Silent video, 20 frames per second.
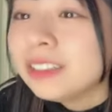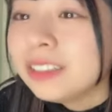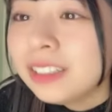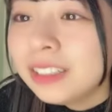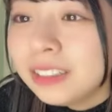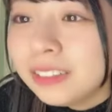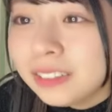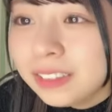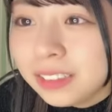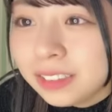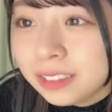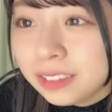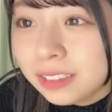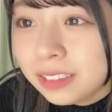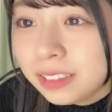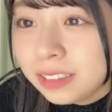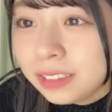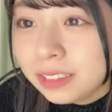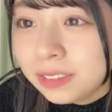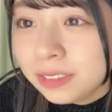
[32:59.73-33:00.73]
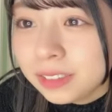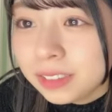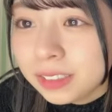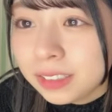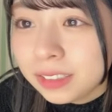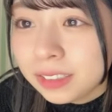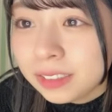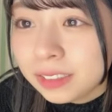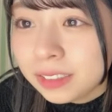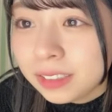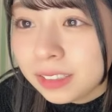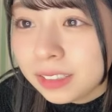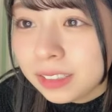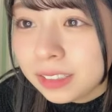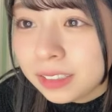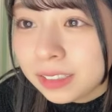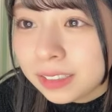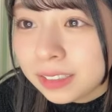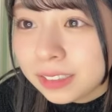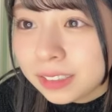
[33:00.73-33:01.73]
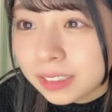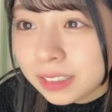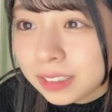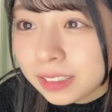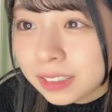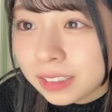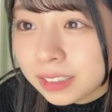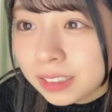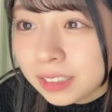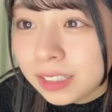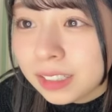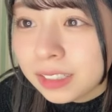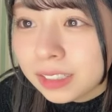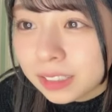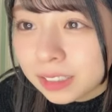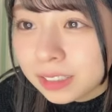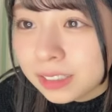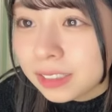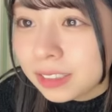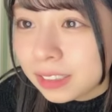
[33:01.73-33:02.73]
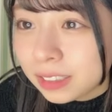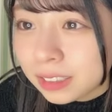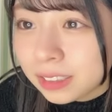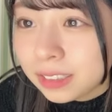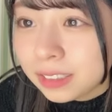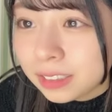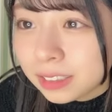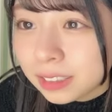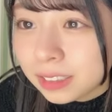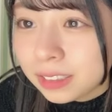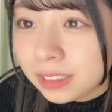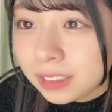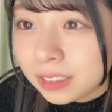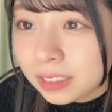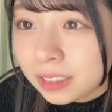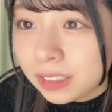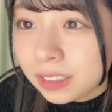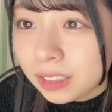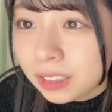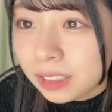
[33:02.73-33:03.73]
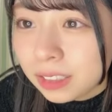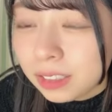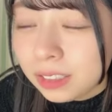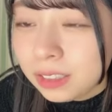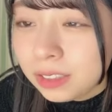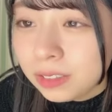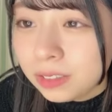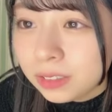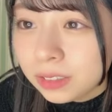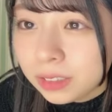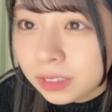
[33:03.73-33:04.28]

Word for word: 女性は人から注目されると綺麗になるらしい確かに確かに衣装を